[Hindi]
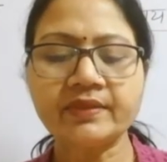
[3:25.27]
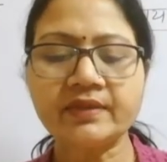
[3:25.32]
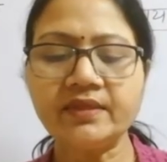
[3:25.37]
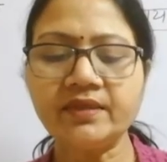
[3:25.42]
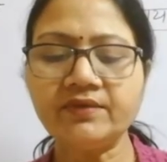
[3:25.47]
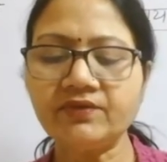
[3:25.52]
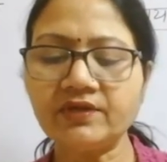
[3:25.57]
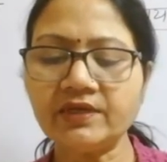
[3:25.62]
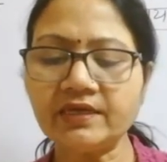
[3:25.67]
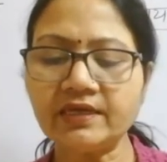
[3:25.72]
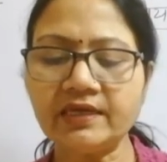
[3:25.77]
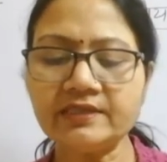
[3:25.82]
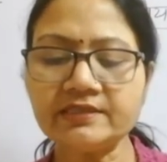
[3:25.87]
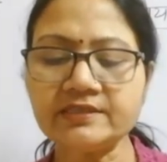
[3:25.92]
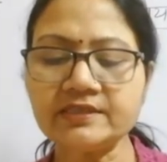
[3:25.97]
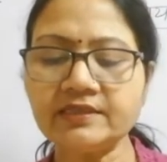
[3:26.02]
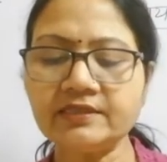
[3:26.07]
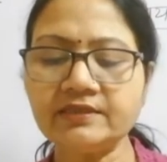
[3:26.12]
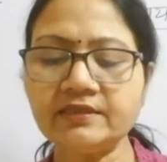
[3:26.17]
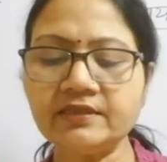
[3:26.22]
कि
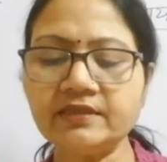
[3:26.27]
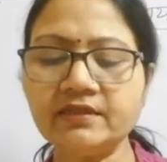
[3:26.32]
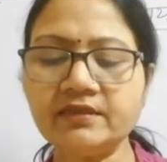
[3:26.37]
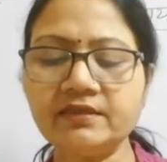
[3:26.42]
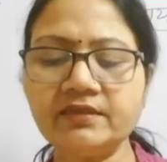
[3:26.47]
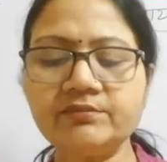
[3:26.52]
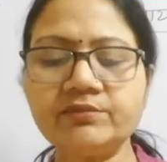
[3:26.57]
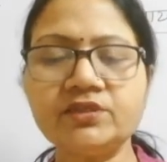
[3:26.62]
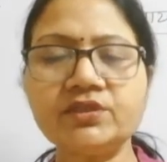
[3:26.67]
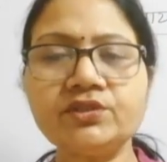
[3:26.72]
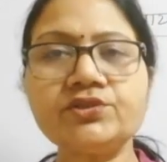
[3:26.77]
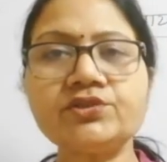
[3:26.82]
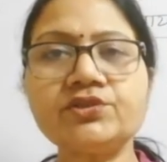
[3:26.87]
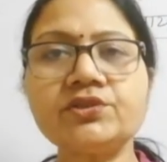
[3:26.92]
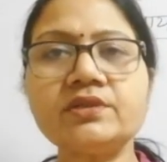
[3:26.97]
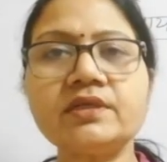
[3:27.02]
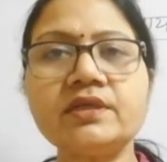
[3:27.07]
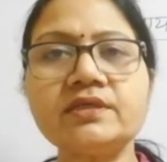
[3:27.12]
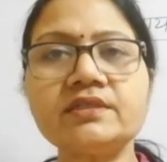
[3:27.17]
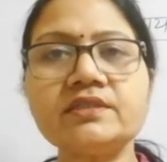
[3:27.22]
विकास करने के लिए
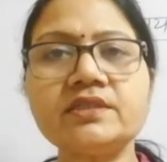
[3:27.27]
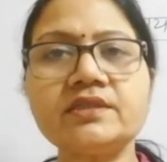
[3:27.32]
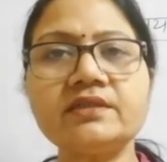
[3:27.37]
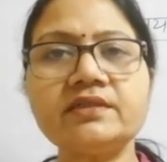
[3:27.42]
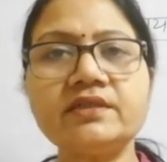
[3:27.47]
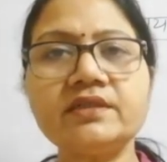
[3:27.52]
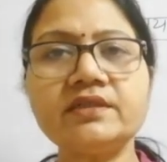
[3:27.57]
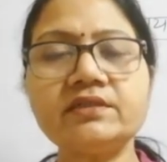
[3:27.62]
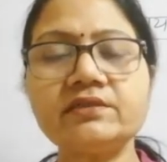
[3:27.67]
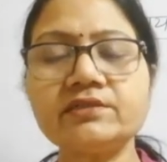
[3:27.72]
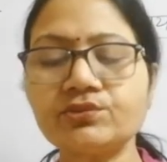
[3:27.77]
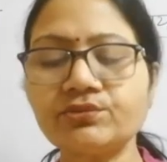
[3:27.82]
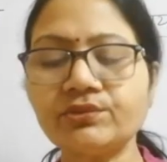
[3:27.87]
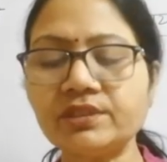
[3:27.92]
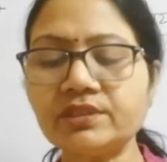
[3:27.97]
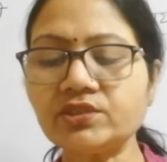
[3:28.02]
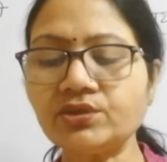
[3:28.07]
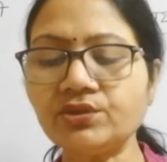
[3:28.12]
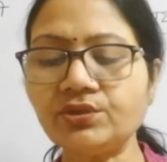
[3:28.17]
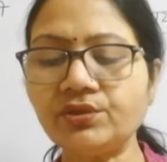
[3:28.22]
मनुष्य का शरीर
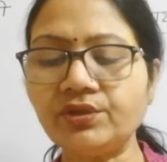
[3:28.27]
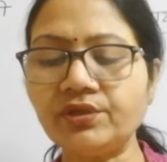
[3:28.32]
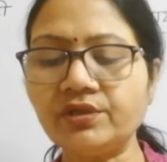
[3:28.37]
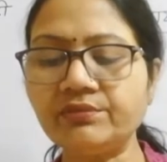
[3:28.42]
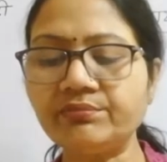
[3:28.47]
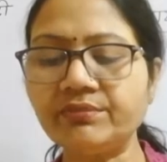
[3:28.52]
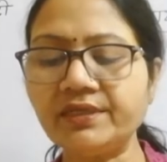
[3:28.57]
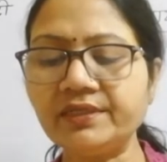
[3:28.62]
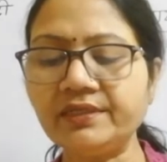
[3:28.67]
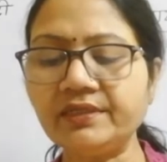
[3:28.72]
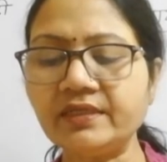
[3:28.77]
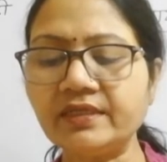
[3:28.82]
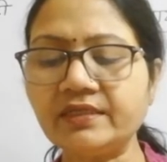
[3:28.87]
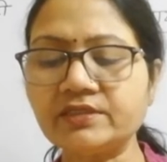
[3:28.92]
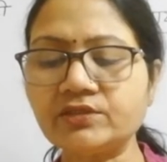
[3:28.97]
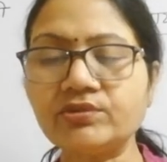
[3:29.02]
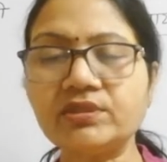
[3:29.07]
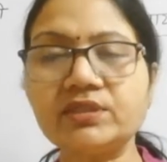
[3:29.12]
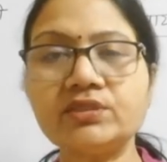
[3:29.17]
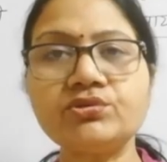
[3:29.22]
स्वस्थ और मन का
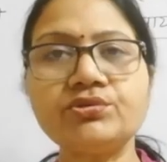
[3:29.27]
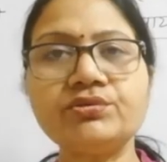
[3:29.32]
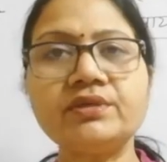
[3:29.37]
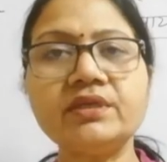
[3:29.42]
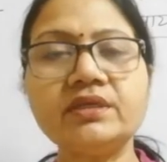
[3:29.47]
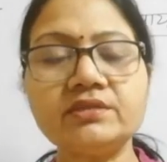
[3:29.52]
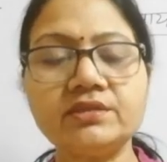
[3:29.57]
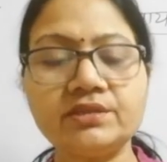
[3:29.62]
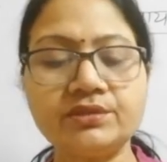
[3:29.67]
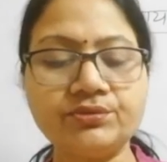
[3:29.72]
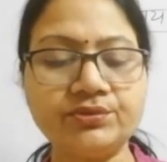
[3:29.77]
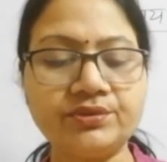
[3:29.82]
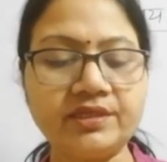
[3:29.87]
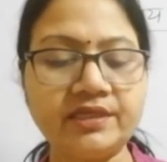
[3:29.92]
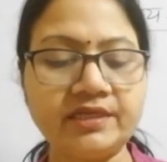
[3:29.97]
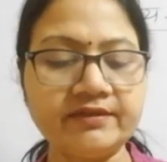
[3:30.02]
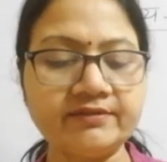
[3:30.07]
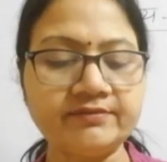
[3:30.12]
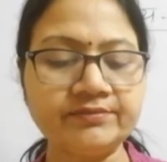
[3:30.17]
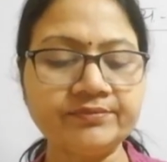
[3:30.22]
स्वच्छ होना
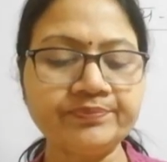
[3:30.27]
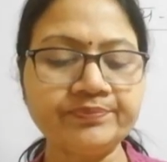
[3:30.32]
जरूरी है